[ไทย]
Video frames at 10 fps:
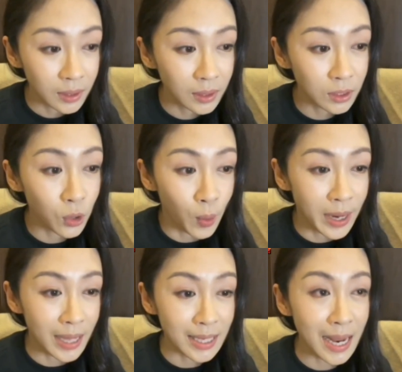คือจนวั
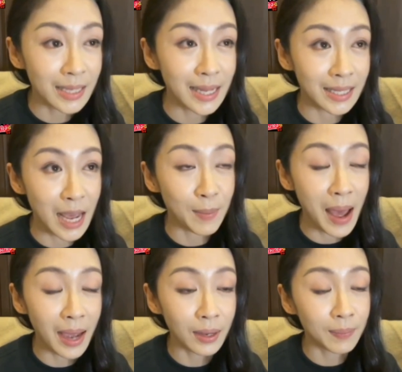นนี้ฉันยังเสียใจ
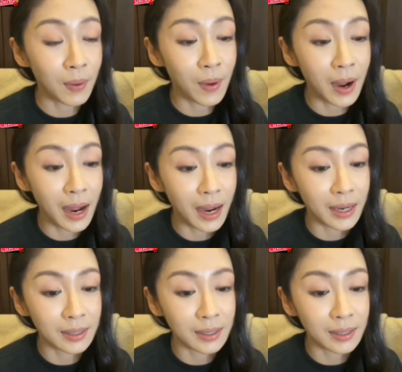มากเพราะว่า